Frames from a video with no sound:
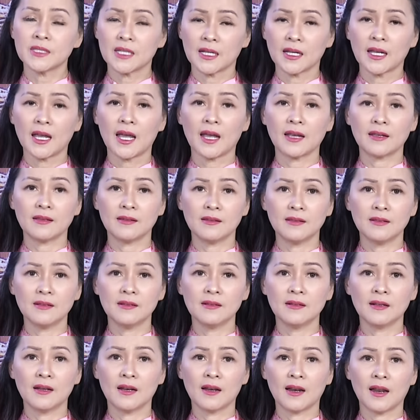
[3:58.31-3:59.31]
chẳng hạn
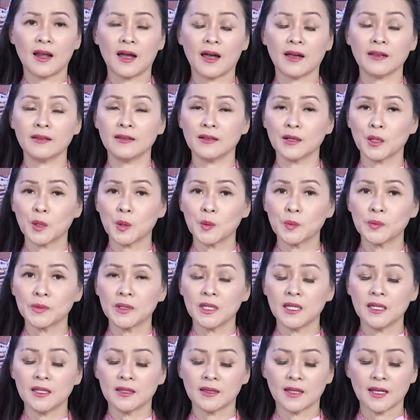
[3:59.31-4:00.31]
như là những
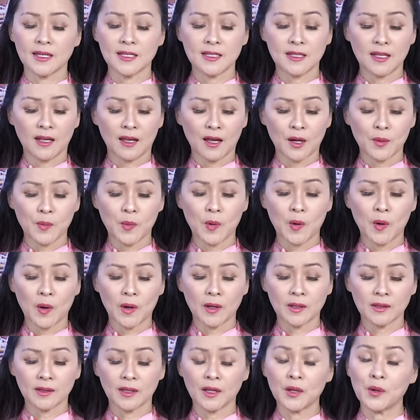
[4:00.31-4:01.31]
công ty tại
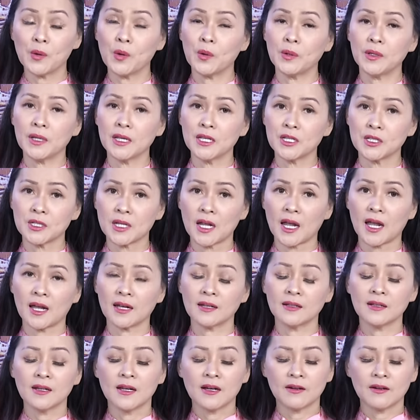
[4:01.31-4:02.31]
Singapore, tại Indonesia